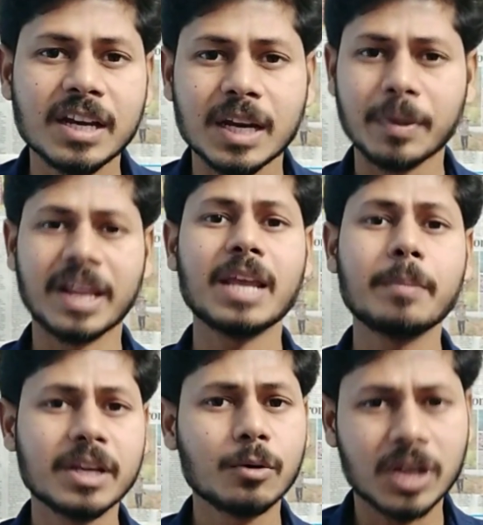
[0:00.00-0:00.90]
நம்ம நிறைய
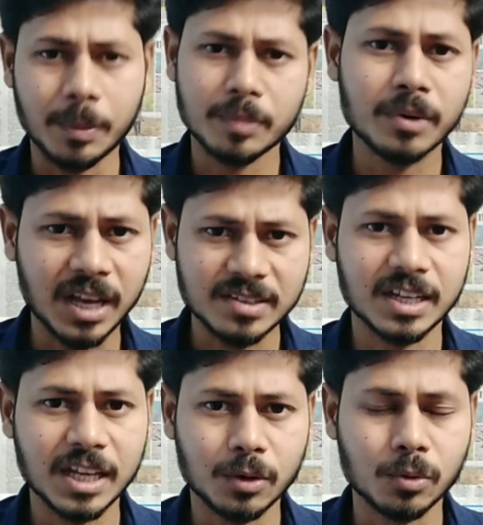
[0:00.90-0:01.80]
பேருக்கு ஒரு கமிட்மெண்ட்
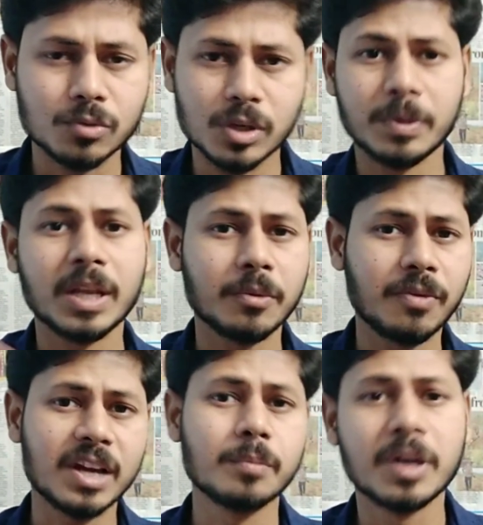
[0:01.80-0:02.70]
ஆசையெல்லாம் இருக்கும் ஸோ எப்படியா நம்ம
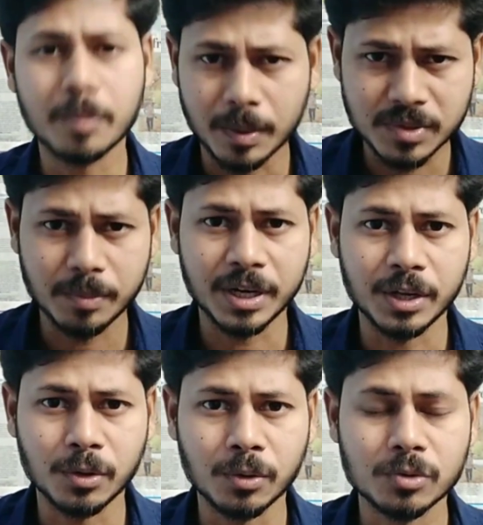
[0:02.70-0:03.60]
ஃபாரின் போய்ட்டு பணம் சம்பாதிக்கணும்